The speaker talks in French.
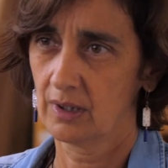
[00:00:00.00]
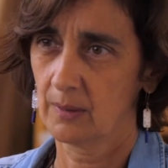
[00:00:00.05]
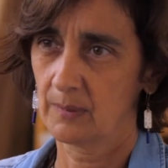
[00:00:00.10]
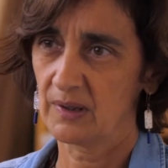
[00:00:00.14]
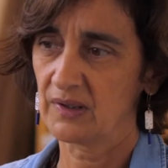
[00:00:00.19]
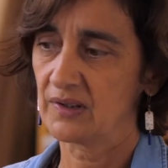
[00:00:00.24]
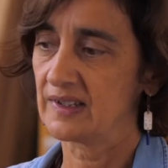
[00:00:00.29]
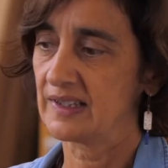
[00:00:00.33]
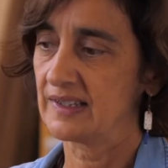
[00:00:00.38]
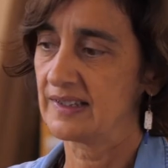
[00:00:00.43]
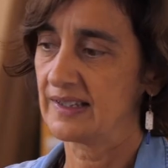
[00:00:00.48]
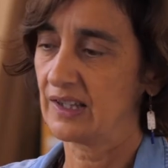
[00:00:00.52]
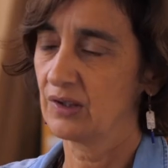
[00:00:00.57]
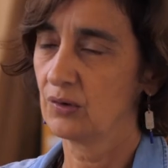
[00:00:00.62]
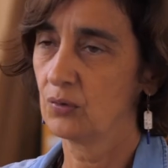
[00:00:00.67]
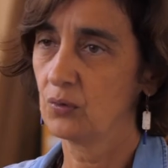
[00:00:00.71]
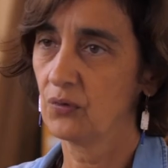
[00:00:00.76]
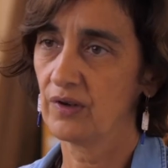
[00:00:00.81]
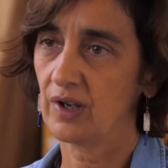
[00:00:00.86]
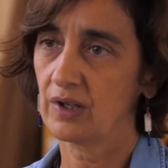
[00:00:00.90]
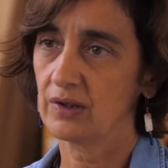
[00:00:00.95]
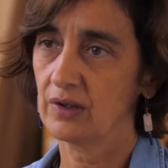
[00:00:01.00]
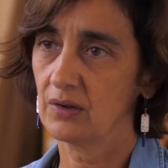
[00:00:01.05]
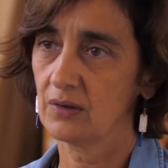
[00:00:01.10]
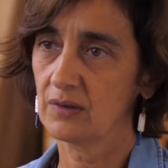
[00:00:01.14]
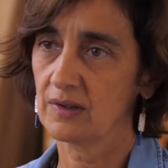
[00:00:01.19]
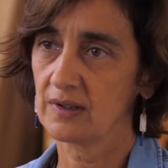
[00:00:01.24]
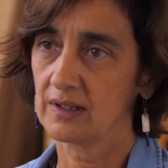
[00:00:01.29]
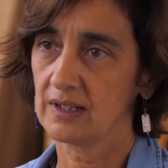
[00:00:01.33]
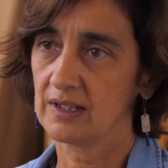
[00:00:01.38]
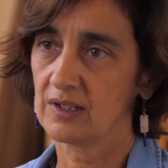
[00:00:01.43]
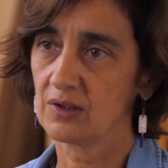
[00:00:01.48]
Parce que c'est cette
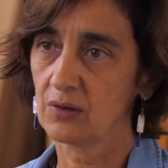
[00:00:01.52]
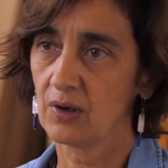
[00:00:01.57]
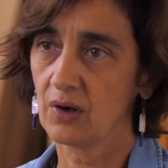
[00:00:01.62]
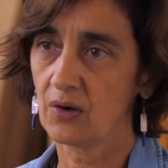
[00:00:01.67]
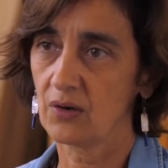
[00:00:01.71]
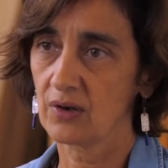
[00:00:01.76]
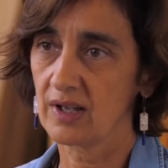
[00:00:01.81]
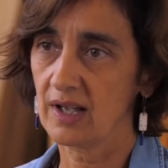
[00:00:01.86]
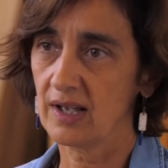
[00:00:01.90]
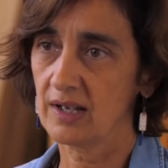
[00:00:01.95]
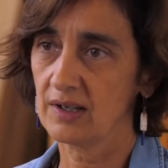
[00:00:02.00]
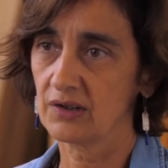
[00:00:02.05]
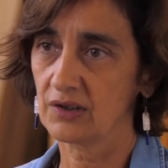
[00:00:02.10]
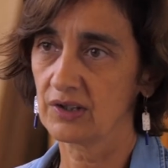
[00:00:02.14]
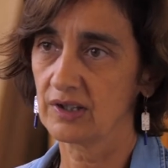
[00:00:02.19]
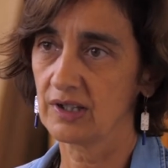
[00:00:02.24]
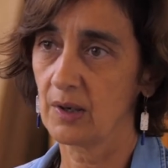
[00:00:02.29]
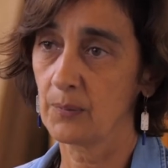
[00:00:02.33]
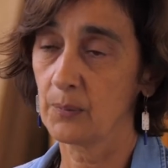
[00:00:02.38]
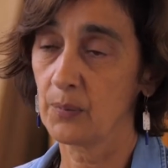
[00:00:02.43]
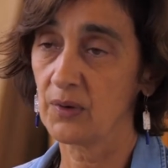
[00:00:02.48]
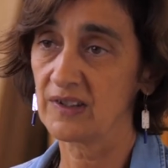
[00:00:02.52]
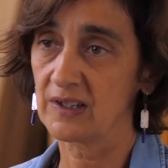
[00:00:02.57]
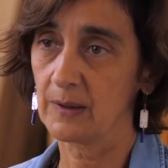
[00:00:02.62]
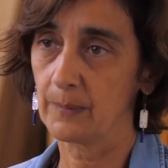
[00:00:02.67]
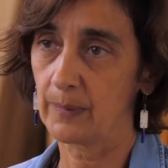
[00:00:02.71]
gouvernance et ce langage qui impose